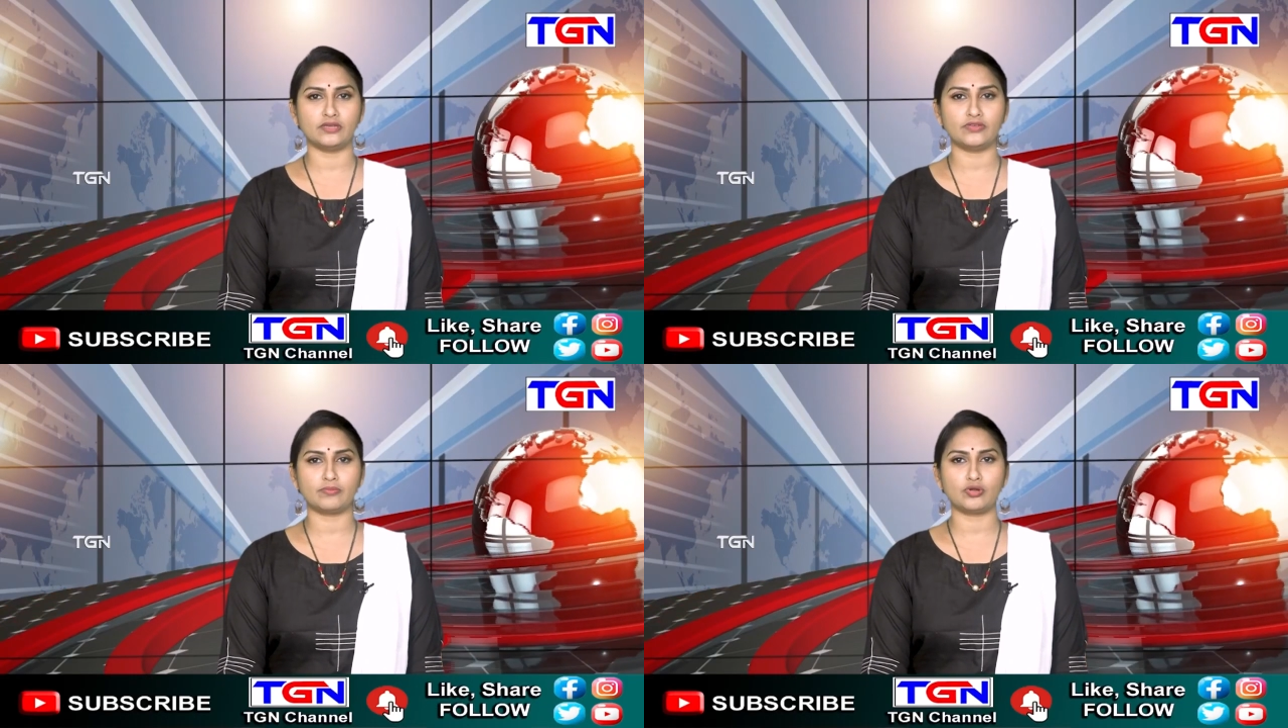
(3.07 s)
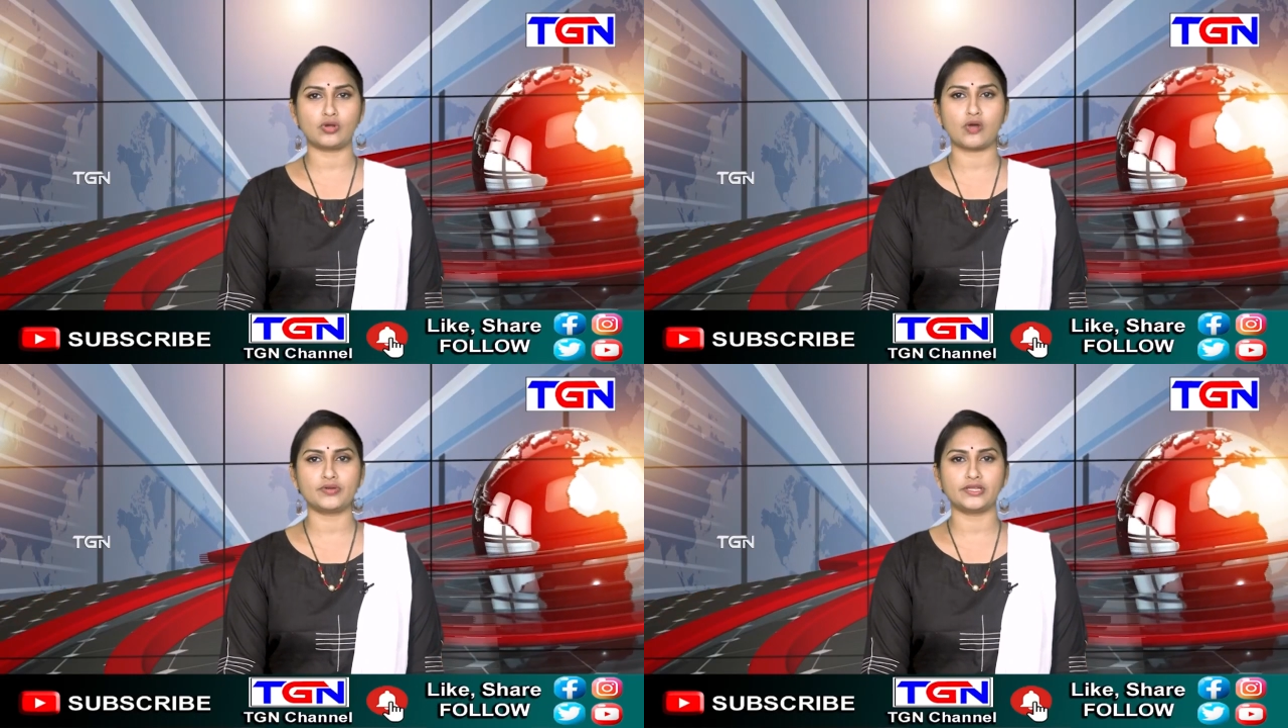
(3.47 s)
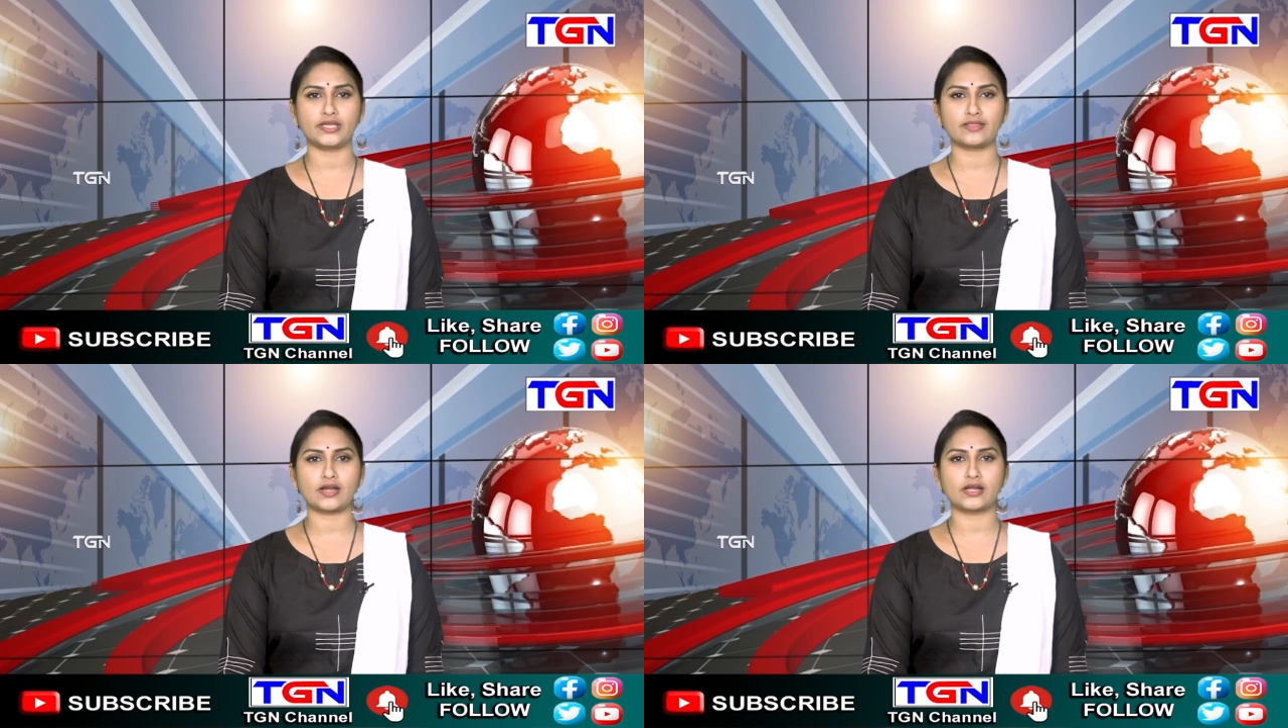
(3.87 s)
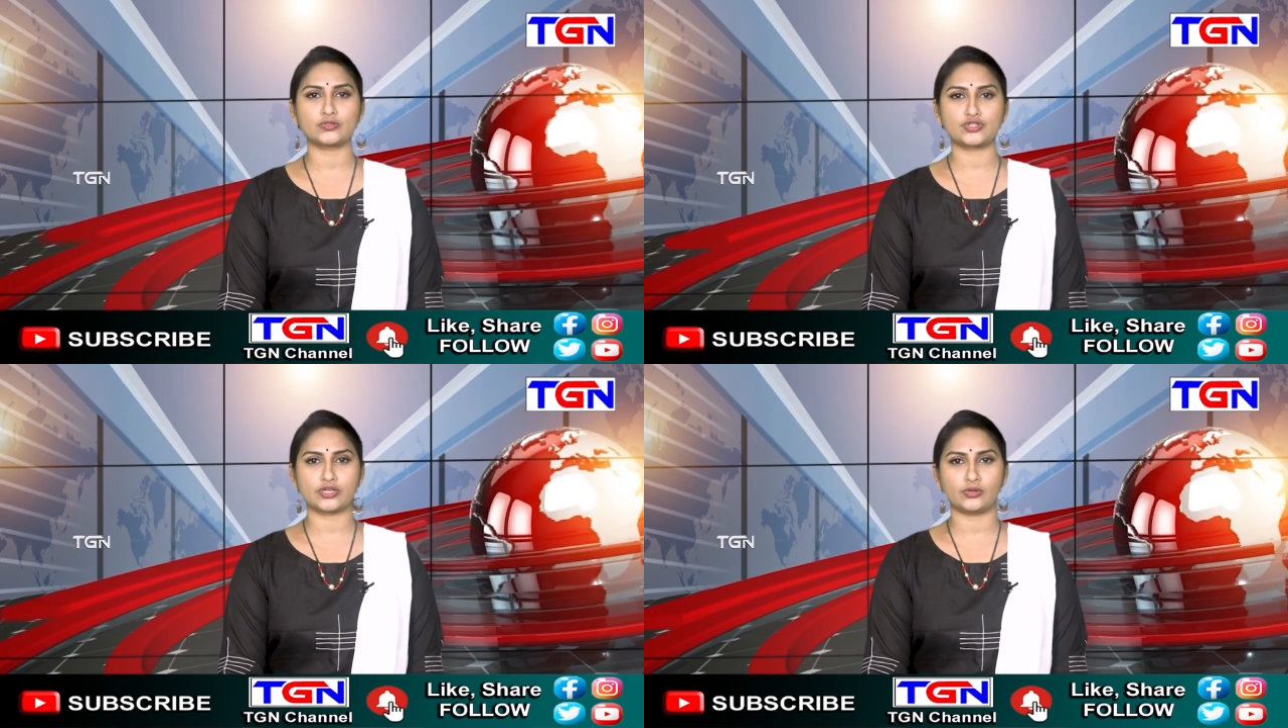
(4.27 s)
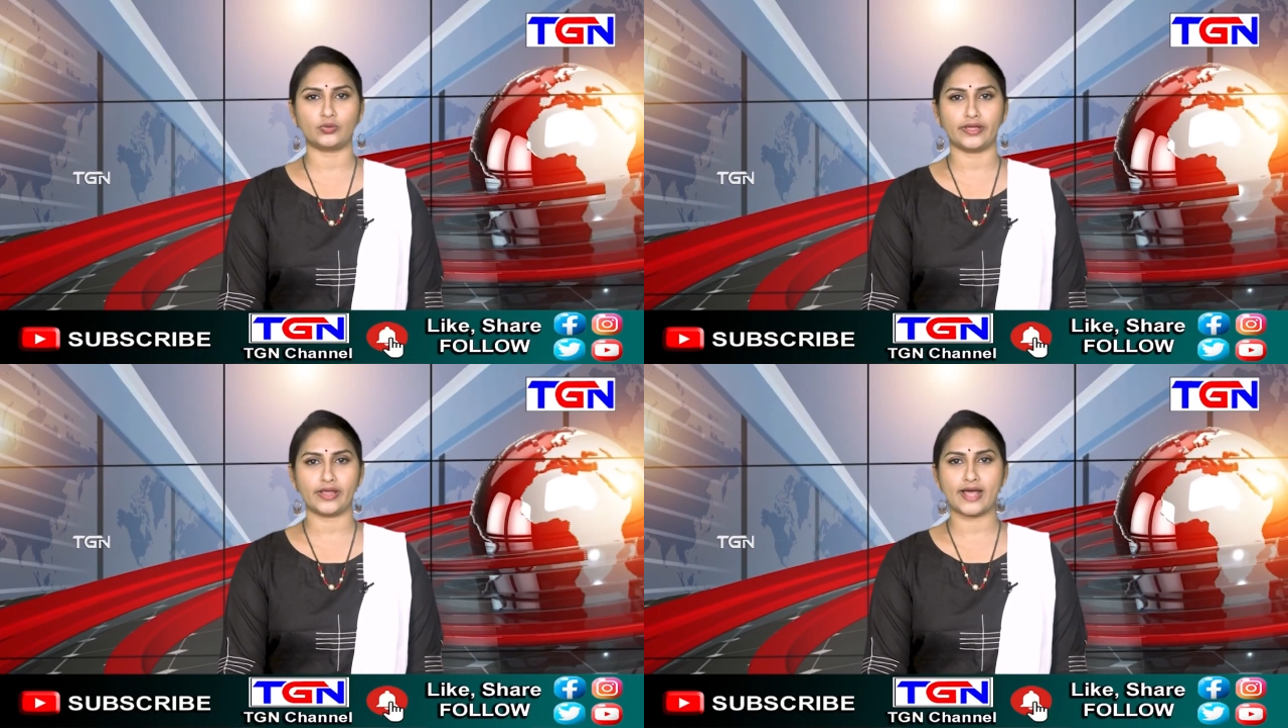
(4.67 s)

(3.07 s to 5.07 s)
ఈవీఎంలు కౌంటింగ్ కేంద్రాలకు చేరుకున్నాయి